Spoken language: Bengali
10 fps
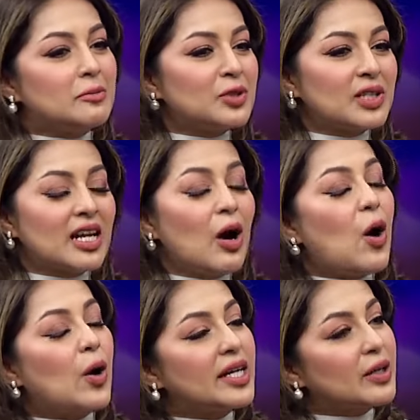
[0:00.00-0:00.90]
আলহামদুলিল্লাহ
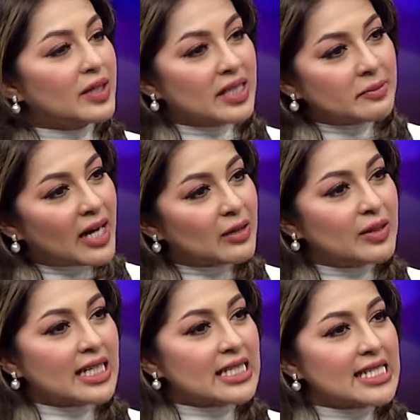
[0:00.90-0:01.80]
অনেক অনেক
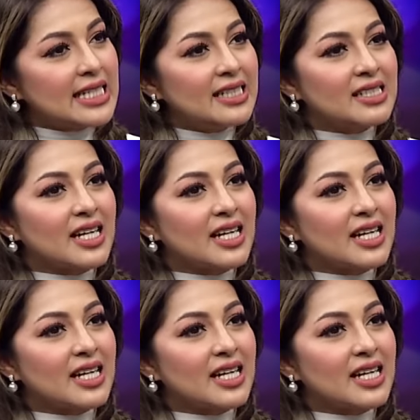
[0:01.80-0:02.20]
ভালো লাগছে